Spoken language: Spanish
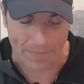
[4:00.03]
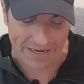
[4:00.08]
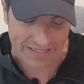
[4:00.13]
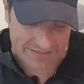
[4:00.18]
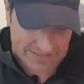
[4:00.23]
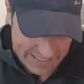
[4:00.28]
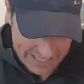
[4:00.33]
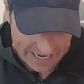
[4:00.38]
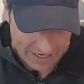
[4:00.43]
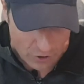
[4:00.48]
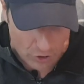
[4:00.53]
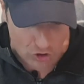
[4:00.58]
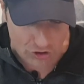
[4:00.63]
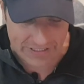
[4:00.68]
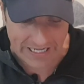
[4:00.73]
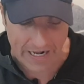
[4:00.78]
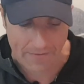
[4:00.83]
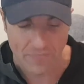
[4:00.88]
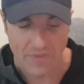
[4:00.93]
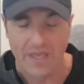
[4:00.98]
plantilla
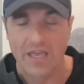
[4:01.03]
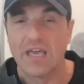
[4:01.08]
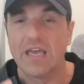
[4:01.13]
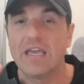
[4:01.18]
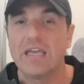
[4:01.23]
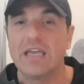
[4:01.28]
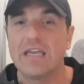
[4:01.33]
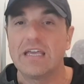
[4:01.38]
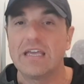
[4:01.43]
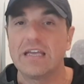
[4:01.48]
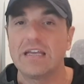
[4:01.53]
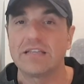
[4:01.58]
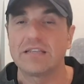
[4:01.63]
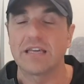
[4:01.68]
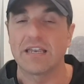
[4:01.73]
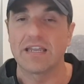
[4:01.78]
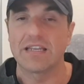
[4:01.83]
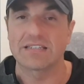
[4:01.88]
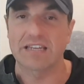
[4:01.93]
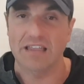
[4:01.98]
corta y
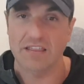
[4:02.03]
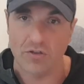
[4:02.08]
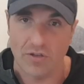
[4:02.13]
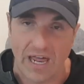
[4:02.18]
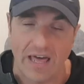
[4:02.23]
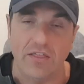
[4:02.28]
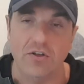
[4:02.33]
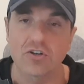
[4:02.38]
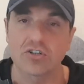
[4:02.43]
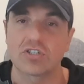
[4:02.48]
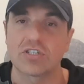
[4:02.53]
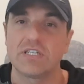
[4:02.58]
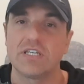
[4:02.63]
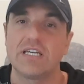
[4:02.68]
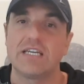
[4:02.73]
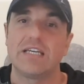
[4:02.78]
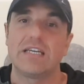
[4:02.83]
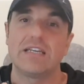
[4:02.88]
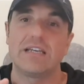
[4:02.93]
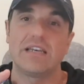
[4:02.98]
tiene sancionados
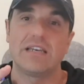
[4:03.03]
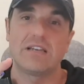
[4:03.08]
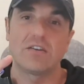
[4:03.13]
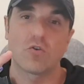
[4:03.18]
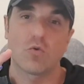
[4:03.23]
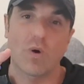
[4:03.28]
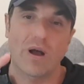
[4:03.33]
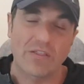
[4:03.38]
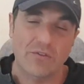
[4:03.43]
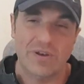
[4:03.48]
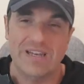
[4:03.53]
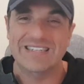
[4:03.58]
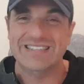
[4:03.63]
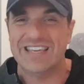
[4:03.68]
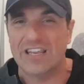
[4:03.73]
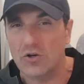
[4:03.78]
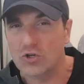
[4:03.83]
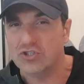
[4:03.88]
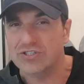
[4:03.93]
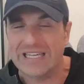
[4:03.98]
y jugadores
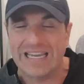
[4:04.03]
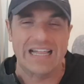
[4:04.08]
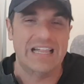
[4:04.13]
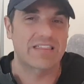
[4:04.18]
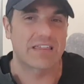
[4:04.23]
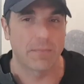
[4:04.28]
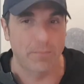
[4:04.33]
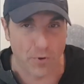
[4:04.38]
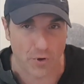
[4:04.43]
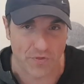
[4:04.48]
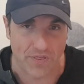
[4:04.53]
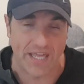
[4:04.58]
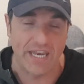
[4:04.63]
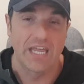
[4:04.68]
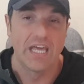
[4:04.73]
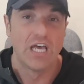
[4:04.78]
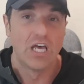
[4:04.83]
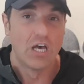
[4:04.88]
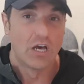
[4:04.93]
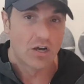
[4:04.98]
que no están al 100%,
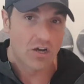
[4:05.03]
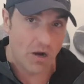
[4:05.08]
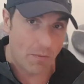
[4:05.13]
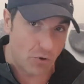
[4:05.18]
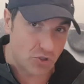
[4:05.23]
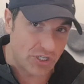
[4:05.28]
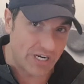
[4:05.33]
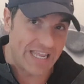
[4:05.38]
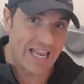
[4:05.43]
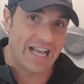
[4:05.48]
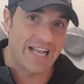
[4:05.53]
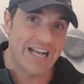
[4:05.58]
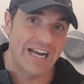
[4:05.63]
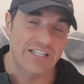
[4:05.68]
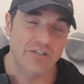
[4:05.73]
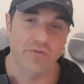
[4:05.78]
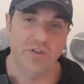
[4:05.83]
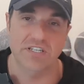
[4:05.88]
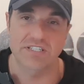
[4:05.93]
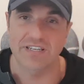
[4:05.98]
como sería el
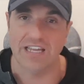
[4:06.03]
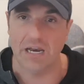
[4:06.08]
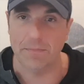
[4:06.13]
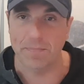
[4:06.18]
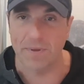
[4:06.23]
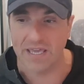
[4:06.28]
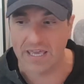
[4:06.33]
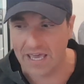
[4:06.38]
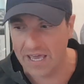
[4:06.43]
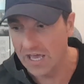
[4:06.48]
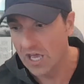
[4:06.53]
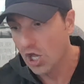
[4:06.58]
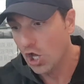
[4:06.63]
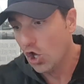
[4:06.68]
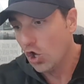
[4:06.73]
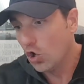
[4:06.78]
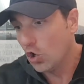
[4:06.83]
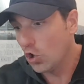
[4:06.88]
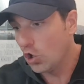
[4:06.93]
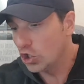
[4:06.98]
caso de Gerard Piqué
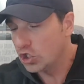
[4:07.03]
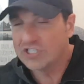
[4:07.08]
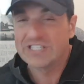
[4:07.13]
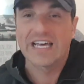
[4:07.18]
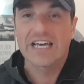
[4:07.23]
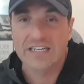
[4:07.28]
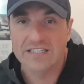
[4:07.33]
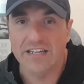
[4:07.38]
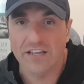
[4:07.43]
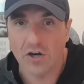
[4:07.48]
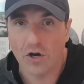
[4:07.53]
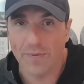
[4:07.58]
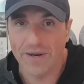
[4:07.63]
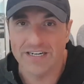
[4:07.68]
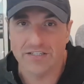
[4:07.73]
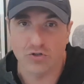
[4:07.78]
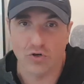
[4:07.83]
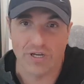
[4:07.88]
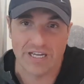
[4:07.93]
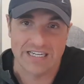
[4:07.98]
o Sergi
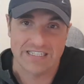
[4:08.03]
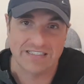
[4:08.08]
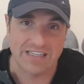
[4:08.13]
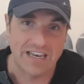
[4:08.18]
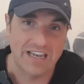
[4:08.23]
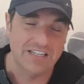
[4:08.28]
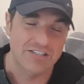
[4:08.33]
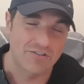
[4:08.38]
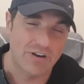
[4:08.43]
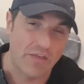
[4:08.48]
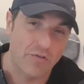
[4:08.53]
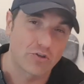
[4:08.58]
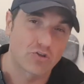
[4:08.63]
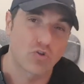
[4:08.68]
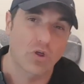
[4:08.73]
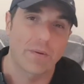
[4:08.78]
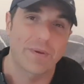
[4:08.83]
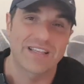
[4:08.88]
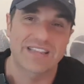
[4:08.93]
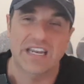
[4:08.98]
Roberto, que está lesionado y
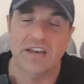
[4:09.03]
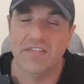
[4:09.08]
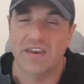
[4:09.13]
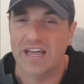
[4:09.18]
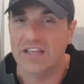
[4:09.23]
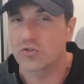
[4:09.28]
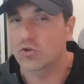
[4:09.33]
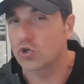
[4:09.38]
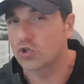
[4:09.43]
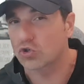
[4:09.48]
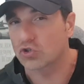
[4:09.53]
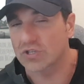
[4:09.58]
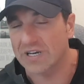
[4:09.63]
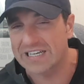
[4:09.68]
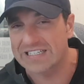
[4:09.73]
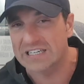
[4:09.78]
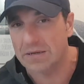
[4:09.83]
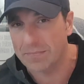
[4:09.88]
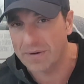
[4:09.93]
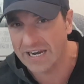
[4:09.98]
todavía tardará dos o
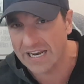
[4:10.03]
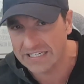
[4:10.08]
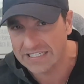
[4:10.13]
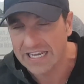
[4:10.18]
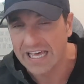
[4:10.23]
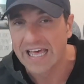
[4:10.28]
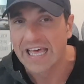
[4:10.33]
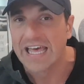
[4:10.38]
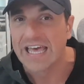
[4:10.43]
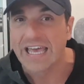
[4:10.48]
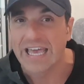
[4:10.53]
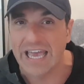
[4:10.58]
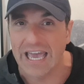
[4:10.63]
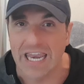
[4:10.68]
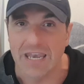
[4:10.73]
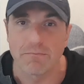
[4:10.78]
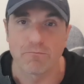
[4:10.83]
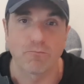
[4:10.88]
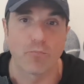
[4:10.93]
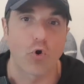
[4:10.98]
tres semanas
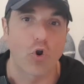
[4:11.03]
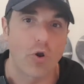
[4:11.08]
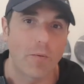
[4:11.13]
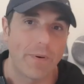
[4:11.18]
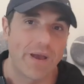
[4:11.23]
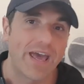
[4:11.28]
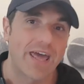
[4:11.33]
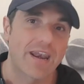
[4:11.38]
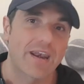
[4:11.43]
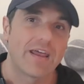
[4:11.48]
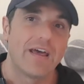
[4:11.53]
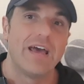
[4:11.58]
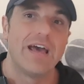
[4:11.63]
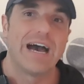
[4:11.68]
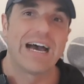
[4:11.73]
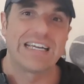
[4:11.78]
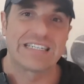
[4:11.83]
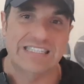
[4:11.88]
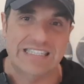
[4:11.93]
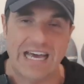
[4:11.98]
en volver
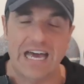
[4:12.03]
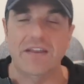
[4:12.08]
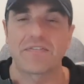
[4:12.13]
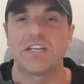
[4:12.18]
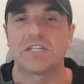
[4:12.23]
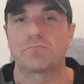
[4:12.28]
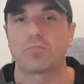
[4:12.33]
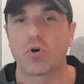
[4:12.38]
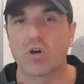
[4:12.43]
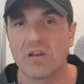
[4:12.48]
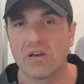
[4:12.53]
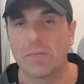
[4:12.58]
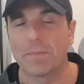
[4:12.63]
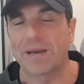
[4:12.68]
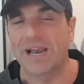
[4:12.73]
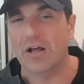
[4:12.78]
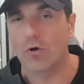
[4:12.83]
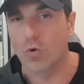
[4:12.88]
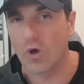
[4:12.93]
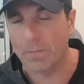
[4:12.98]
a estar disponible
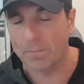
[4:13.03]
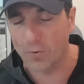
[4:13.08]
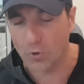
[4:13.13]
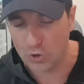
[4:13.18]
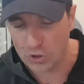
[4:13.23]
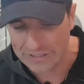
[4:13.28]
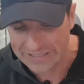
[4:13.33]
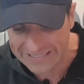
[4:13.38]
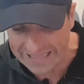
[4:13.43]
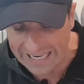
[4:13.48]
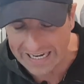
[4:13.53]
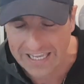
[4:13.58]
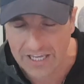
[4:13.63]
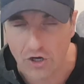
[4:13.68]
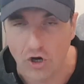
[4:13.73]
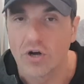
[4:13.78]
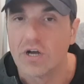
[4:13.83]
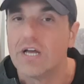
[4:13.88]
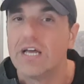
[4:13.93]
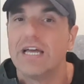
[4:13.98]
para el cuerpo
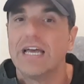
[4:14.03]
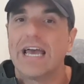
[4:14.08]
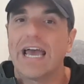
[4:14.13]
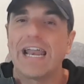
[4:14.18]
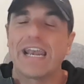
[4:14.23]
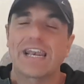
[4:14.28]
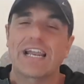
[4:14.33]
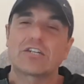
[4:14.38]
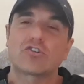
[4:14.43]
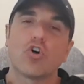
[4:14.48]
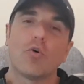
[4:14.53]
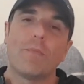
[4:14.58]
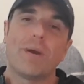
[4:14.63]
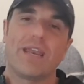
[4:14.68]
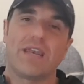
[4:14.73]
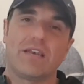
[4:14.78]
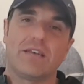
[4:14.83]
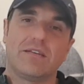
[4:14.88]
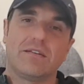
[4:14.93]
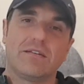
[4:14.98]
técnico. En
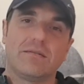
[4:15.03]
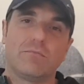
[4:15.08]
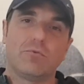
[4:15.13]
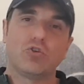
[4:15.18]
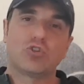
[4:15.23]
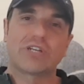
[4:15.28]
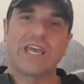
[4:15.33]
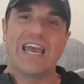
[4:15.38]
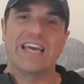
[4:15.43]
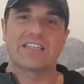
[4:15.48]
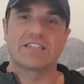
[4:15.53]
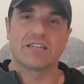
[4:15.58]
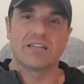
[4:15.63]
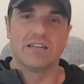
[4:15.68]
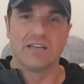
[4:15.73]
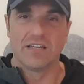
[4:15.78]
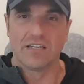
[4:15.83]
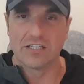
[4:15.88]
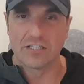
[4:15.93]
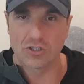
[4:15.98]
resumen, Busquets,
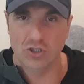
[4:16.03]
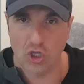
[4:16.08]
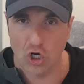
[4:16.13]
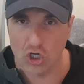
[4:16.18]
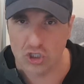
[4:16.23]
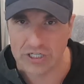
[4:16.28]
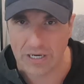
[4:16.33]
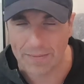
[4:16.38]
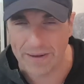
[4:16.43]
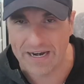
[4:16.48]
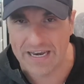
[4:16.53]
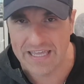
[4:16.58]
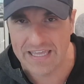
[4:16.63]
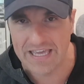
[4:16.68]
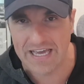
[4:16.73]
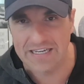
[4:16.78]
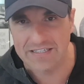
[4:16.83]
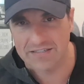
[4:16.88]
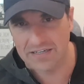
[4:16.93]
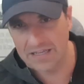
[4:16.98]
dos
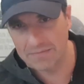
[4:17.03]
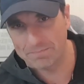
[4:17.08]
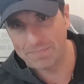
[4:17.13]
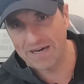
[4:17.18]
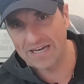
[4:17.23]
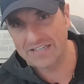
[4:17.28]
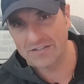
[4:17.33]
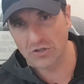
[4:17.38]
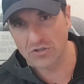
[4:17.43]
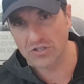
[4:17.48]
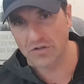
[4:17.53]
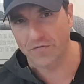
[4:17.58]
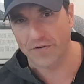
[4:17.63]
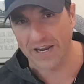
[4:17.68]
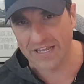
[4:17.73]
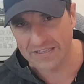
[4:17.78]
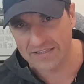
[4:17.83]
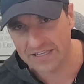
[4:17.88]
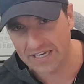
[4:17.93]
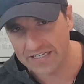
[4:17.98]
amarillas en partidos
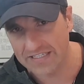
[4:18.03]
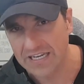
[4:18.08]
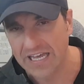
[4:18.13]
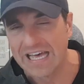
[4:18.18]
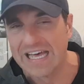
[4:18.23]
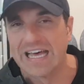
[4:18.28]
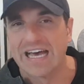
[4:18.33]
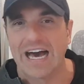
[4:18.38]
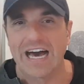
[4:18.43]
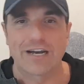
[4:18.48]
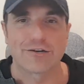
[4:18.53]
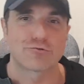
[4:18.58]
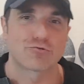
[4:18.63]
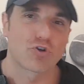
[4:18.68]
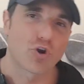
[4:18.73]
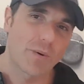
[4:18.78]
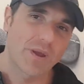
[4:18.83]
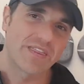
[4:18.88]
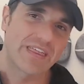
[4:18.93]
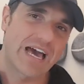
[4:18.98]
diferentes,
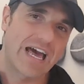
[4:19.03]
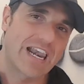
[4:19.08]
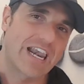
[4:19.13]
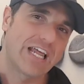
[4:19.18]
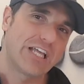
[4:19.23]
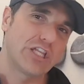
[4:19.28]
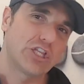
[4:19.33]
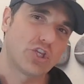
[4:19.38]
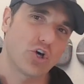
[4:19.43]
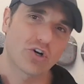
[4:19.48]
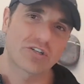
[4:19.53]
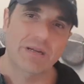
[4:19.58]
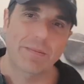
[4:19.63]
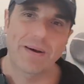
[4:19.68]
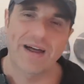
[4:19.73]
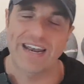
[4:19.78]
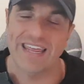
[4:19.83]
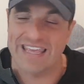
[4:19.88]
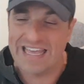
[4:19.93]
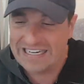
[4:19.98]
Arturo Vidal, dos
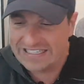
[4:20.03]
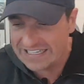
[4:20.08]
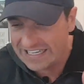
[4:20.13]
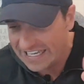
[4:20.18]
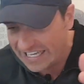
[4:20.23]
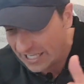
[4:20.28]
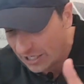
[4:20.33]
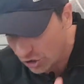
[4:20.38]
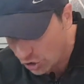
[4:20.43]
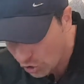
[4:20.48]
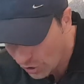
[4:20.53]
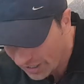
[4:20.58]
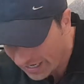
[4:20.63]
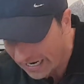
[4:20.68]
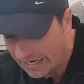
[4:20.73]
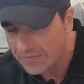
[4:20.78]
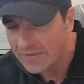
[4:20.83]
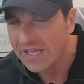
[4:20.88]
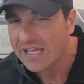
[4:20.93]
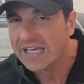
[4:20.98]
amarillas y
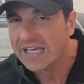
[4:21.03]
roja.